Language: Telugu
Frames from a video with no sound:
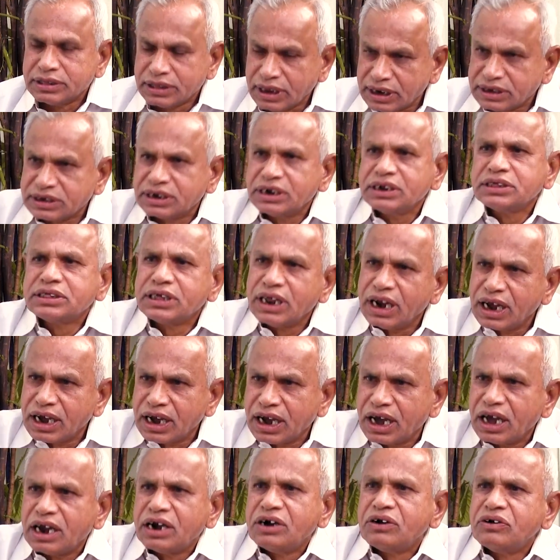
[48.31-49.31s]
దక్షిణ
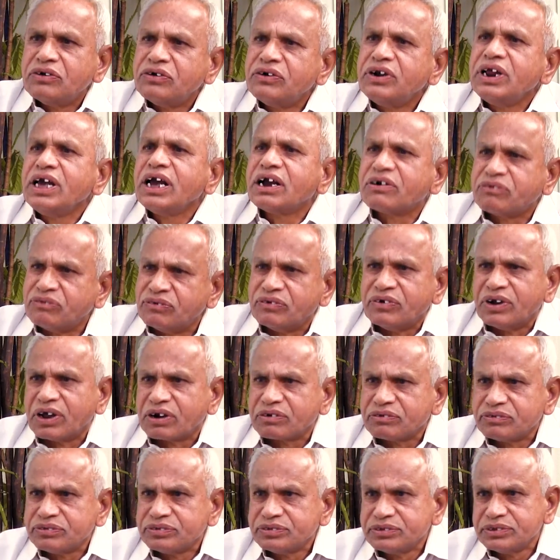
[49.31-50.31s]
తెలంగాణలోనే ఎక్కువ
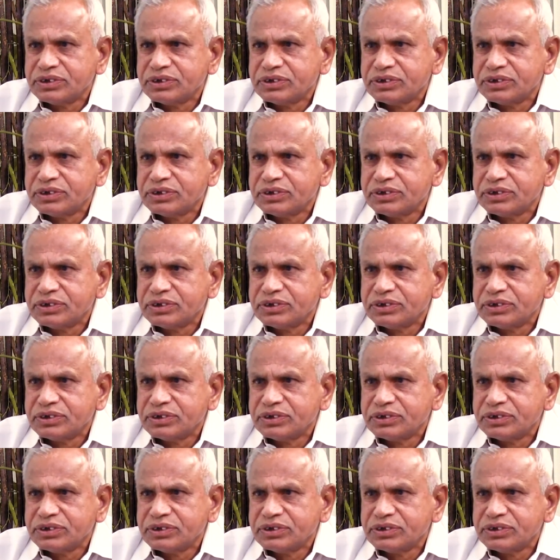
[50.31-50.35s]
ఉన్నారు